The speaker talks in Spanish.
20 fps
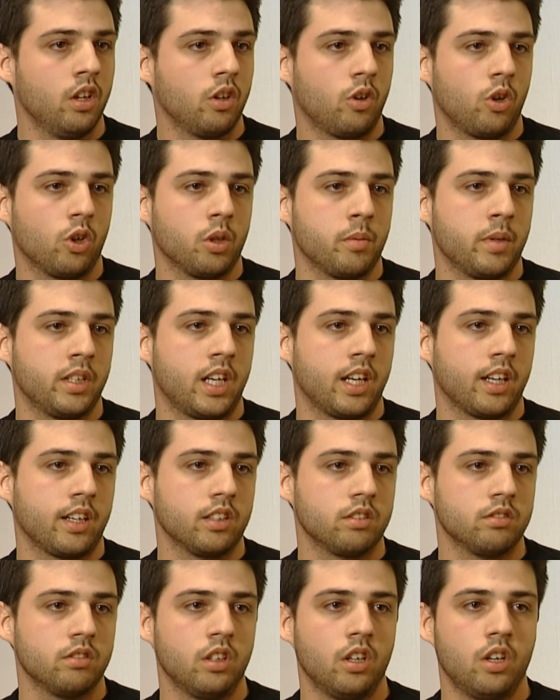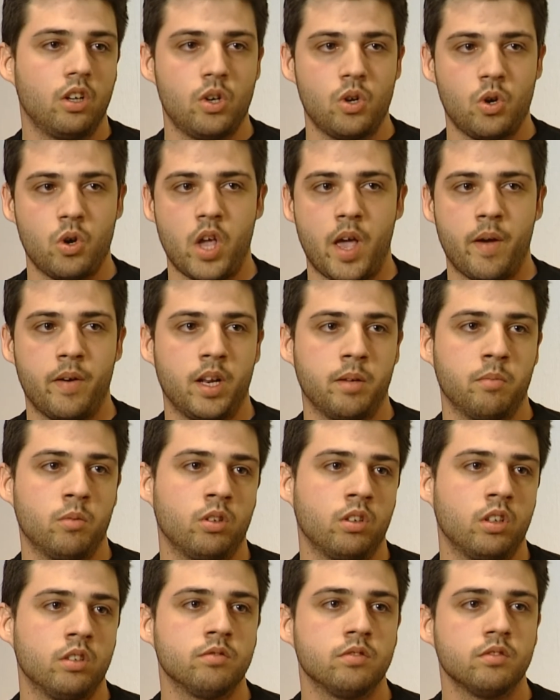Cortometrajes. Luego ya
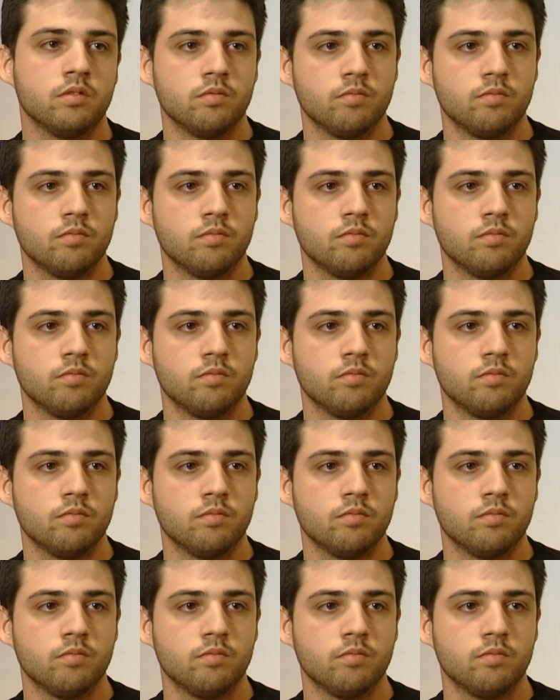veremos, ¿no?